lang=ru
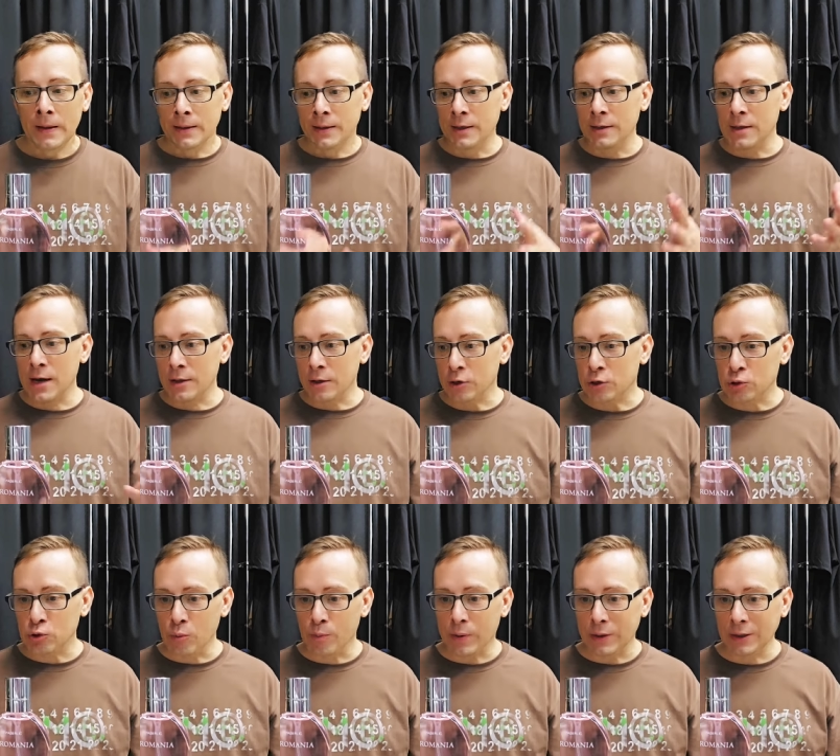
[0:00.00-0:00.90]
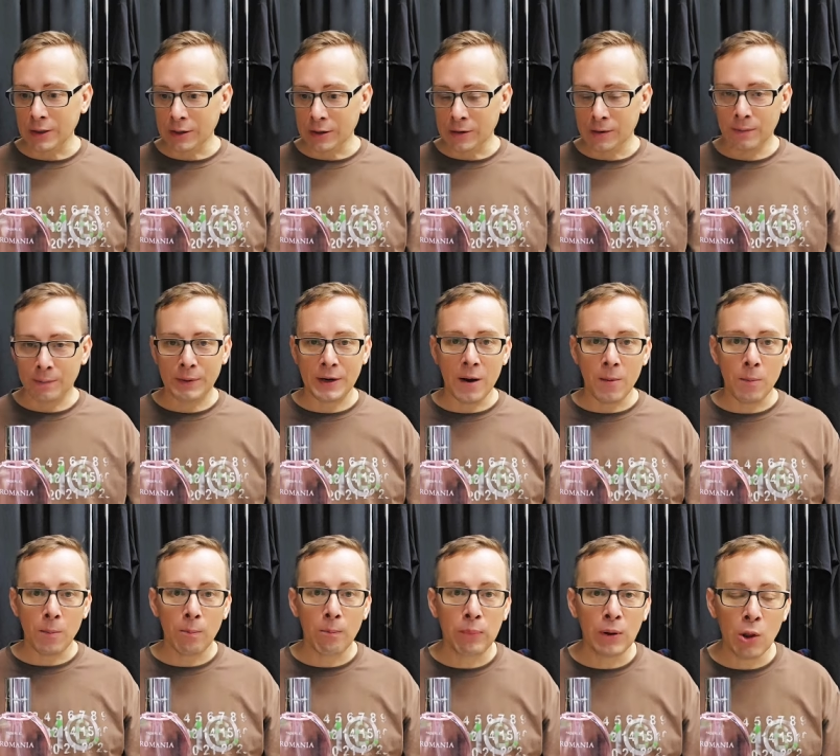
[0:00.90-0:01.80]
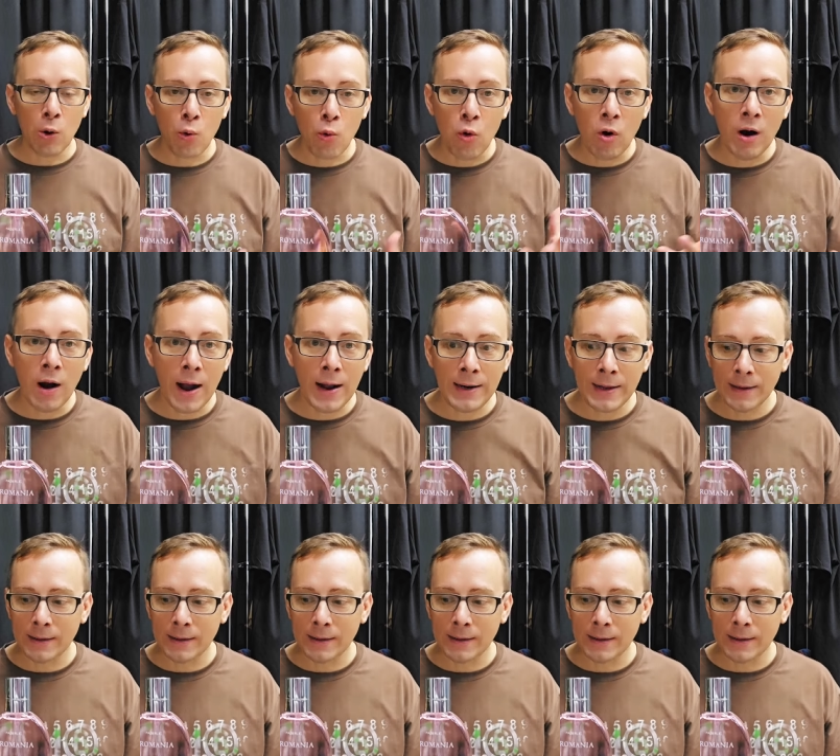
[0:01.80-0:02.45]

Не надо, чтобы они прям блаухали.